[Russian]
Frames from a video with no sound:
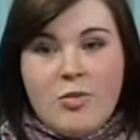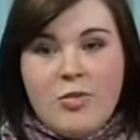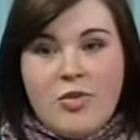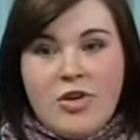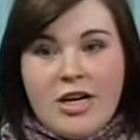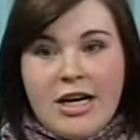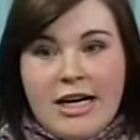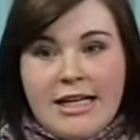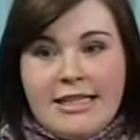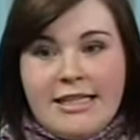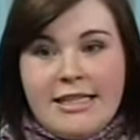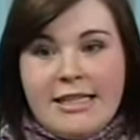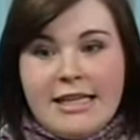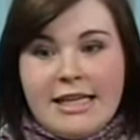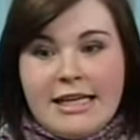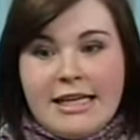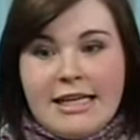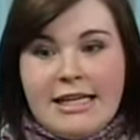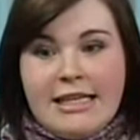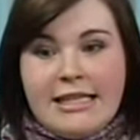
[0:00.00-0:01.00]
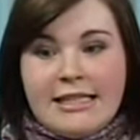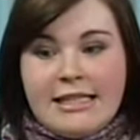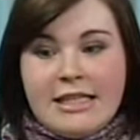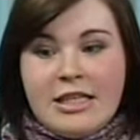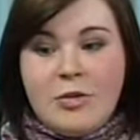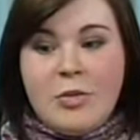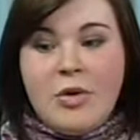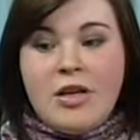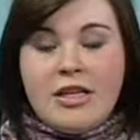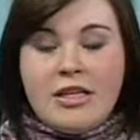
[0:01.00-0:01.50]
приходила и
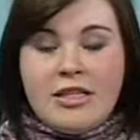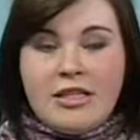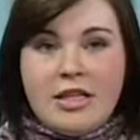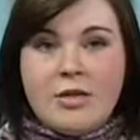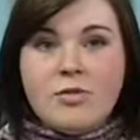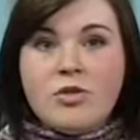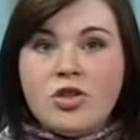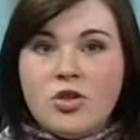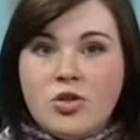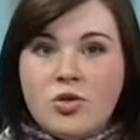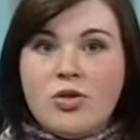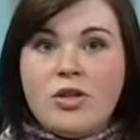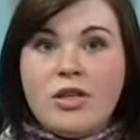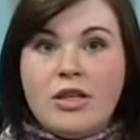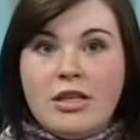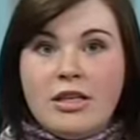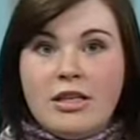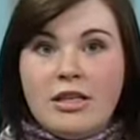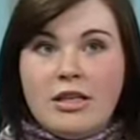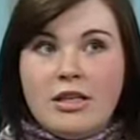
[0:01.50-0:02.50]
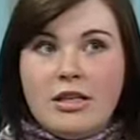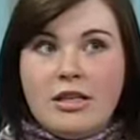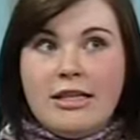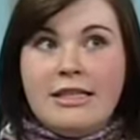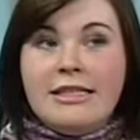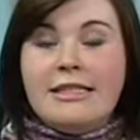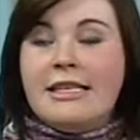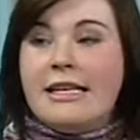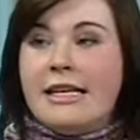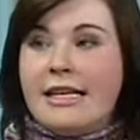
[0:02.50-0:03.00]
занималась тем, что
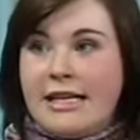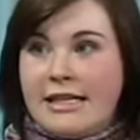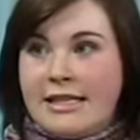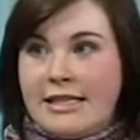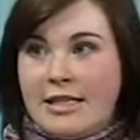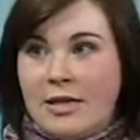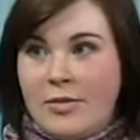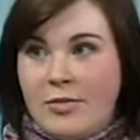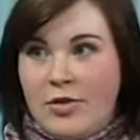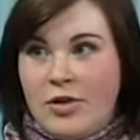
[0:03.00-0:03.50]
интересно